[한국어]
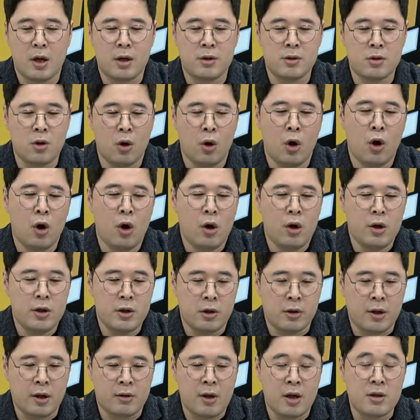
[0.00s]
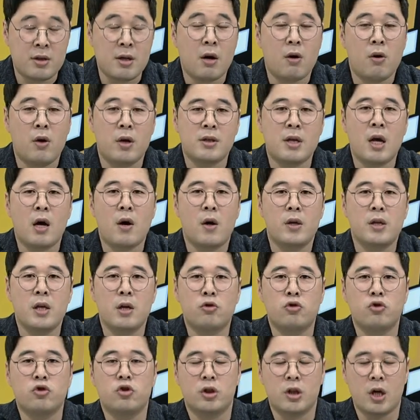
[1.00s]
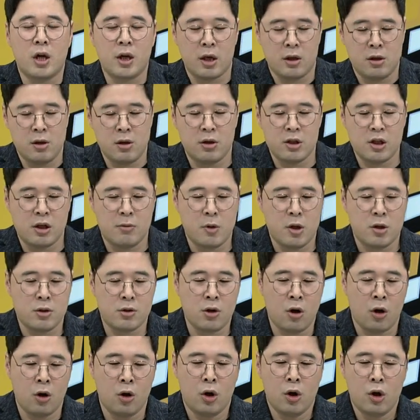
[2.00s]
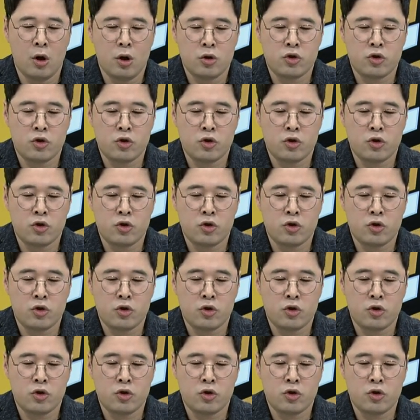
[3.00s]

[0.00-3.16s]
그래서 이렇게 대차권의 상환이 꾸준하게 이어지면서